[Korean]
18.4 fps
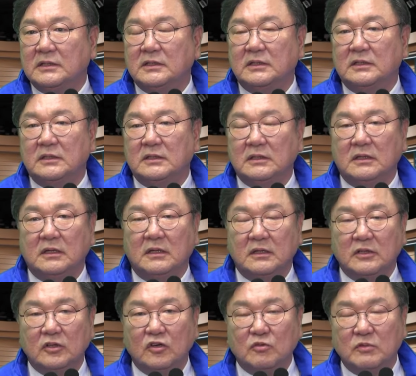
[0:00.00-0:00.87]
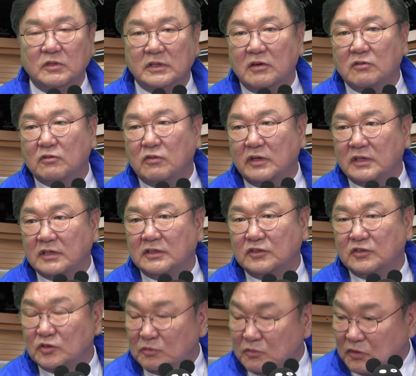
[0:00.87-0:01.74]
어려움을 겪고
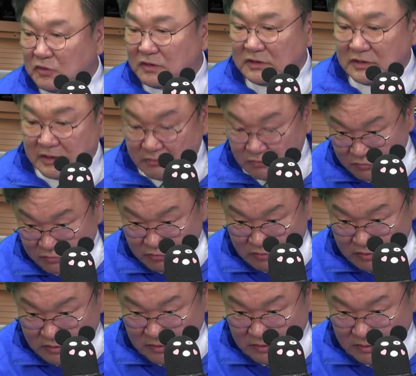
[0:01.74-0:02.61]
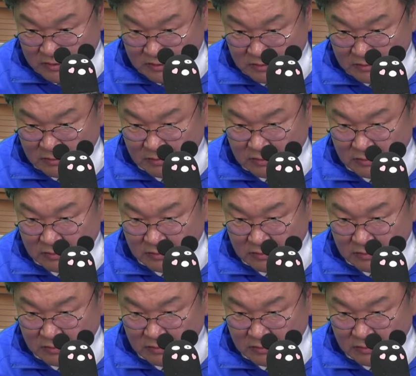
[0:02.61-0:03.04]
있거든요. 물론 이제 그